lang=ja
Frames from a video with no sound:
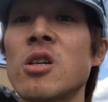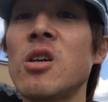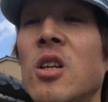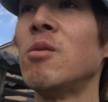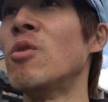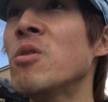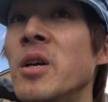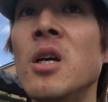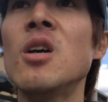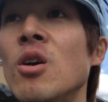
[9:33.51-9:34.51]
賀県連も
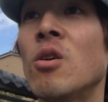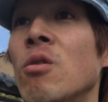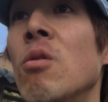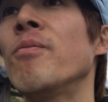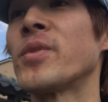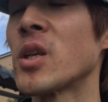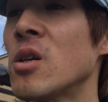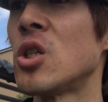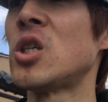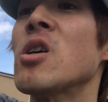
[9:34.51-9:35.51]

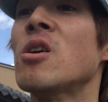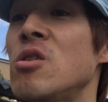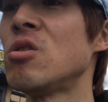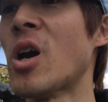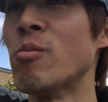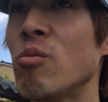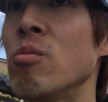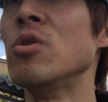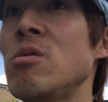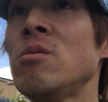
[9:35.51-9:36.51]
滋賀県委員会も
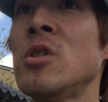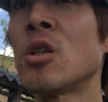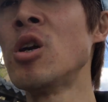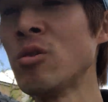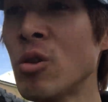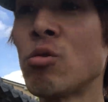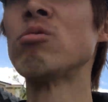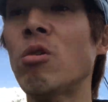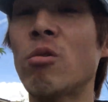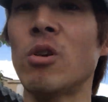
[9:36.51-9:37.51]
みんな
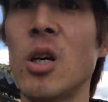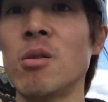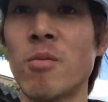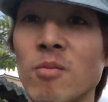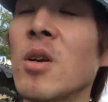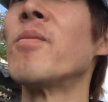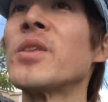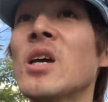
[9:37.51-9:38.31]
そうこれ、うん、も